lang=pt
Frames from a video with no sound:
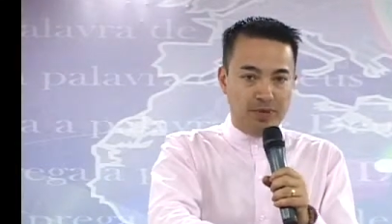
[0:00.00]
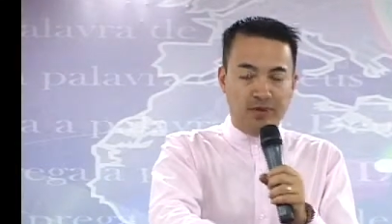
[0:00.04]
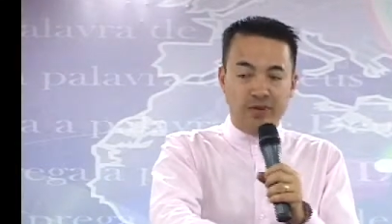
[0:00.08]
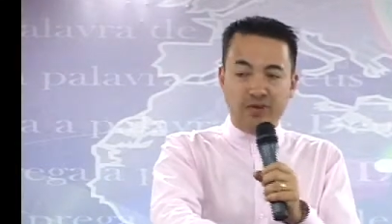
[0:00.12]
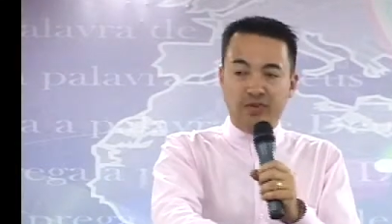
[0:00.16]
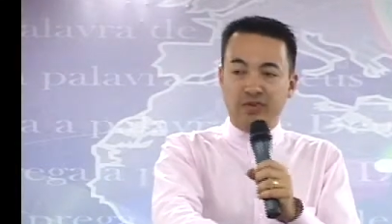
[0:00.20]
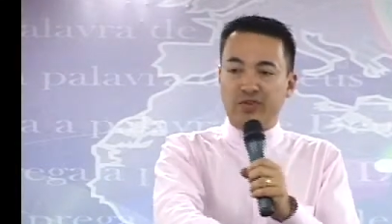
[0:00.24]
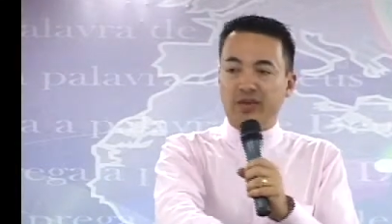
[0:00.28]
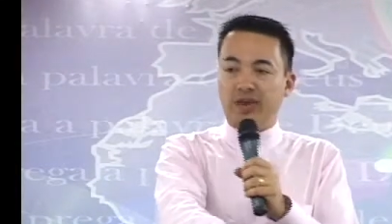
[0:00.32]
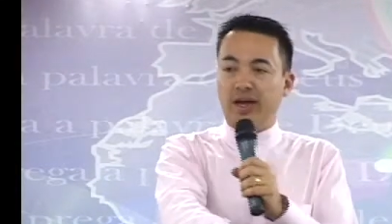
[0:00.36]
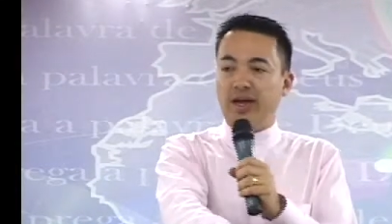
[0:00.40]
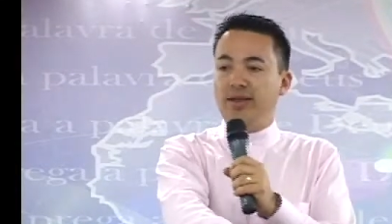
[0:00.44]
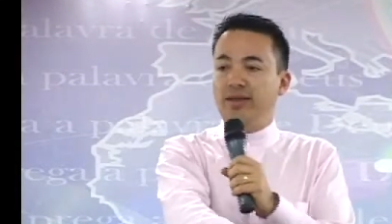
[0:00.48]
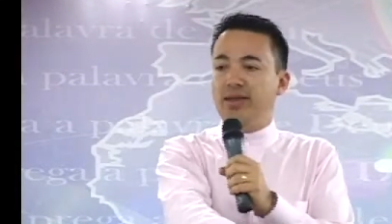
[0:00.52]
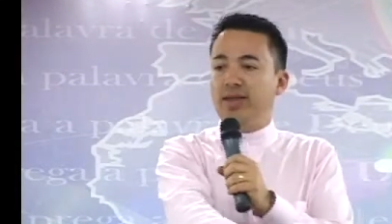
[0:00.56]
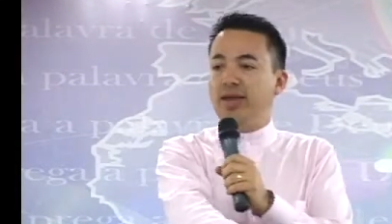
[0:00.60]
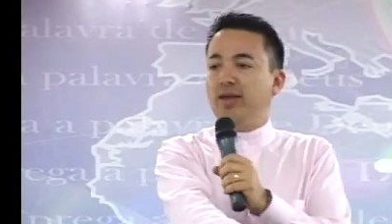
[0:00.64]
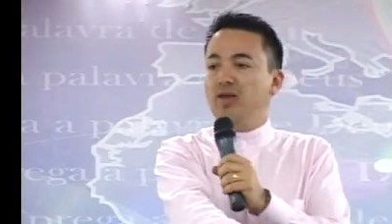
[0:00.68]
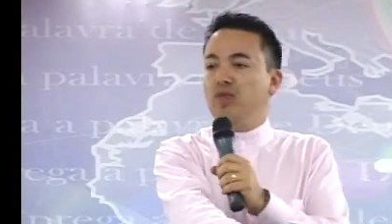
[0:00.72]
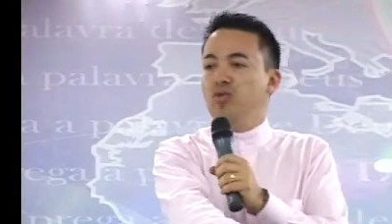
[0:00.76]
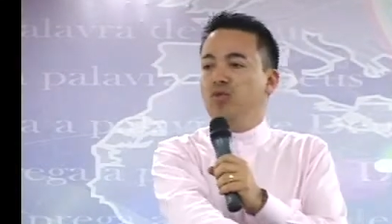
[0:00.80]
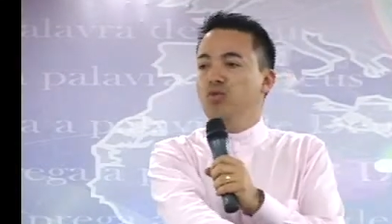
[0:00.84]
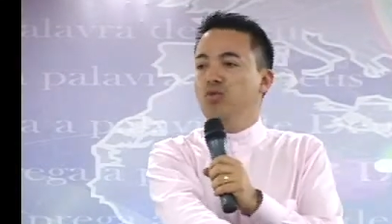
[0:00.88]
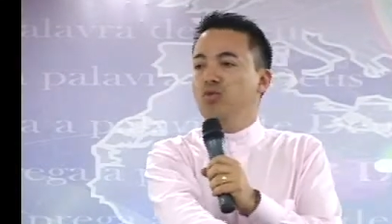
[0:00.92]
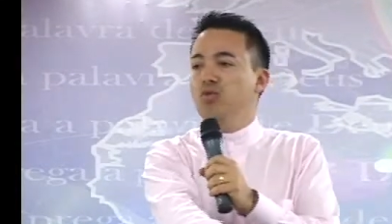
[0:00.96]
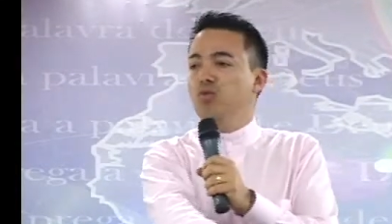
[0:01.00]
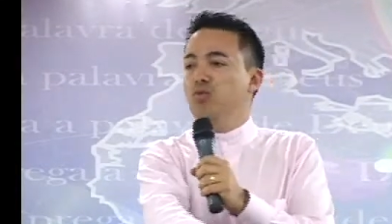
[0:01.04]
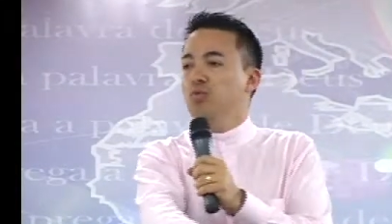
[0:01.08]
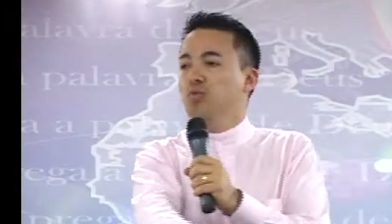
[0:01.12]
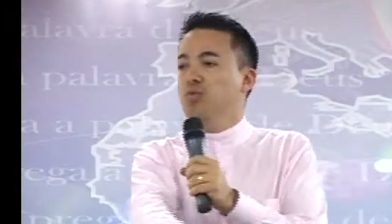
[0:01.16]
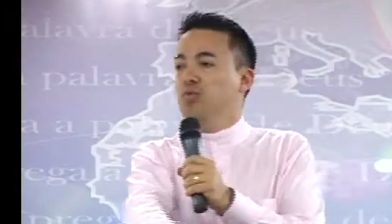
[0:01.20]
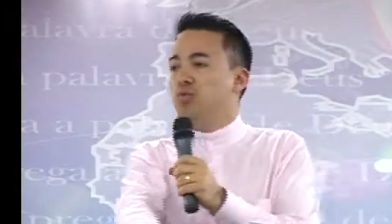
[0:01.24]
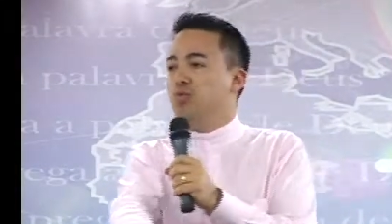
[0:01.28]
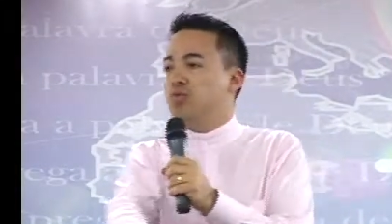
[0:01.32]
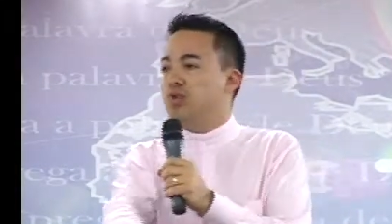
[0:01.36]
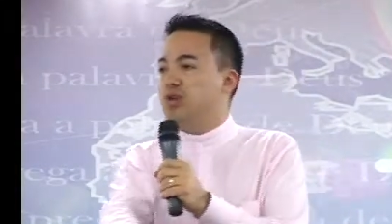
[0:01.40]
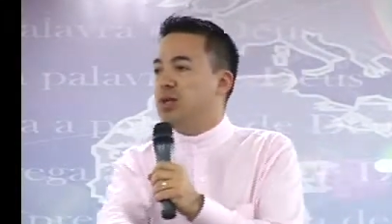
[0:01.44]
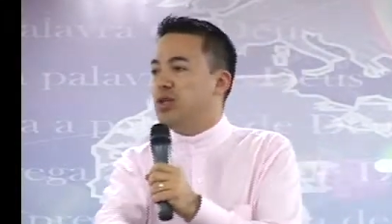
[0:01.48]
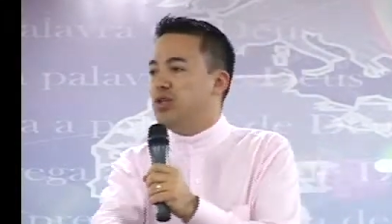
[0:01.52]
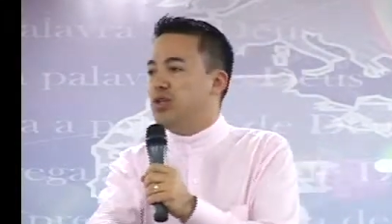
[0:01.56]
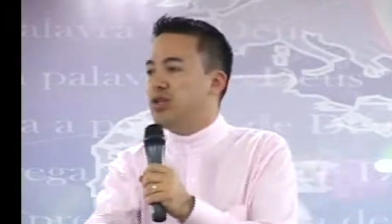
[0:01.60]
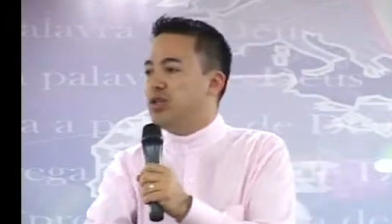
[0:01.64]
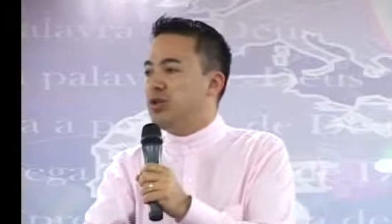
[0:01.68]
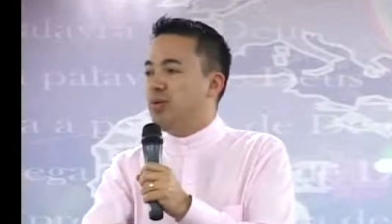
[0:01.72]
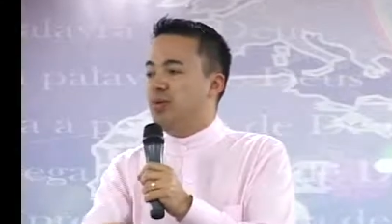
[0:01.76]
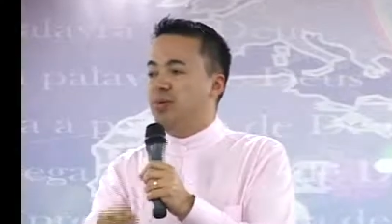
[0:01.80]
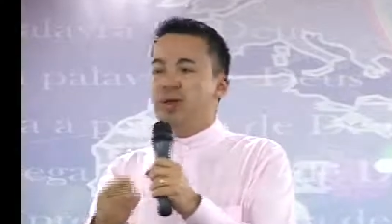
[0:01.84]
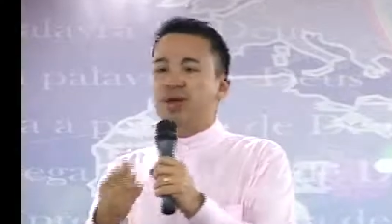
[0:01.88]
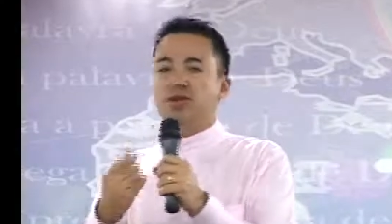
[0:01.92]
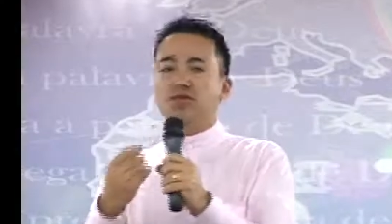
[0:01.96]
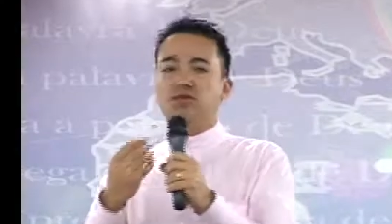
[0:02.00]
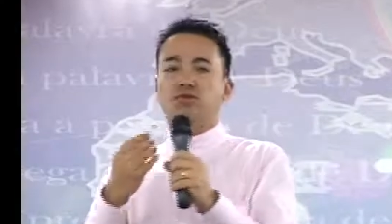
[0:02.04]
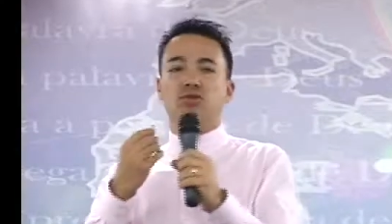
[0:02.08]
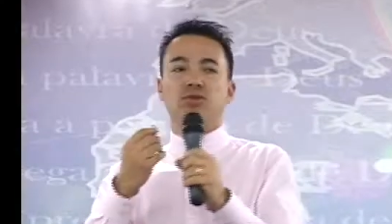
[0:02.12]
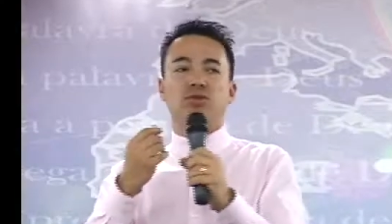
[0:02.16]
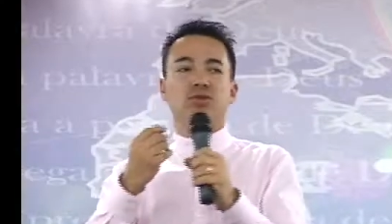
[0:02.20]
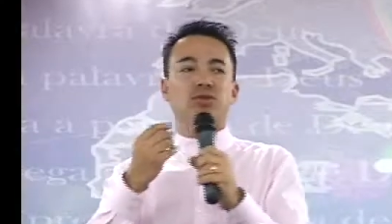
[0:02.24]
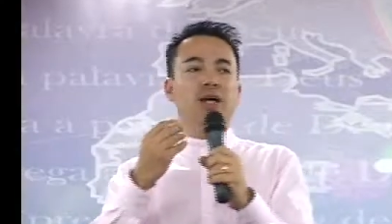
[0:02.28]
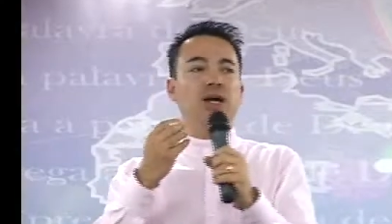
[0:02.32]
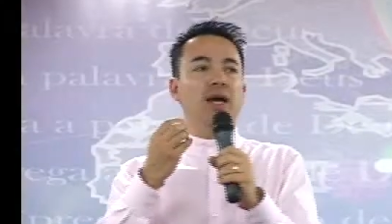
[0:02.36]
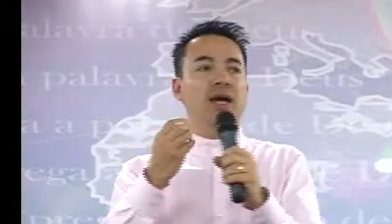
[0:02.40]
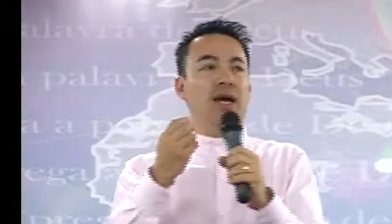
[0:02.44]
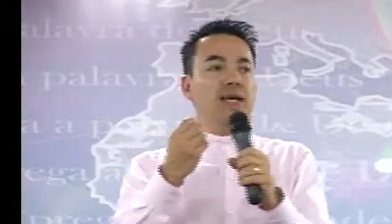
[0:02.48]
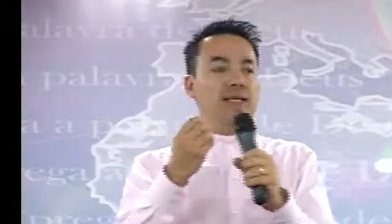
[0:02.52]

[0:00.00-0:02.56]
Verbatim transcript: sem nenhum sentimento de,